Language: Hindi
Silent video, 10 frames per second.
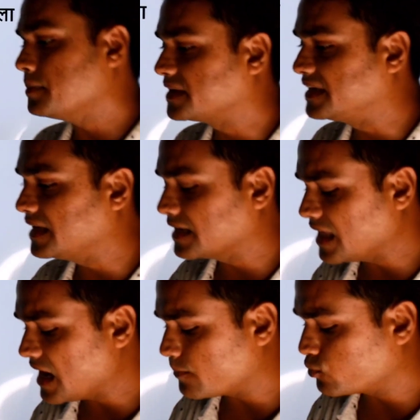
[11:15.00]
अब
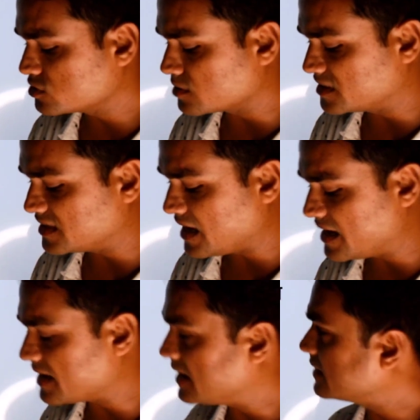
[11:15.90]
केरला आपको समझना
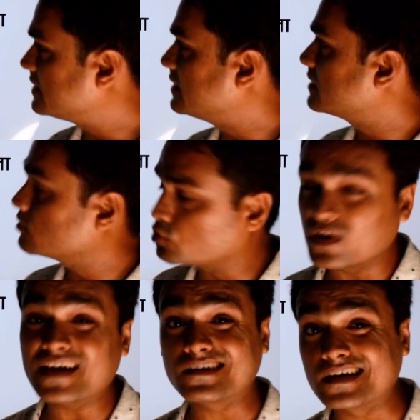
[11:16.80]
है यहाँ केरल
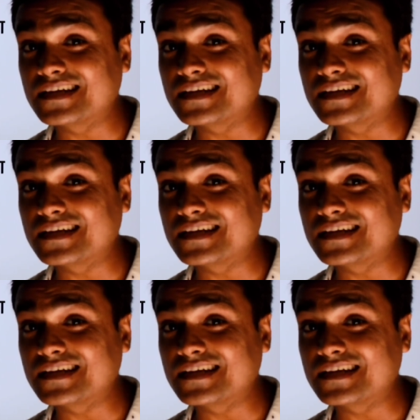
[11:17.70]
थोड़ा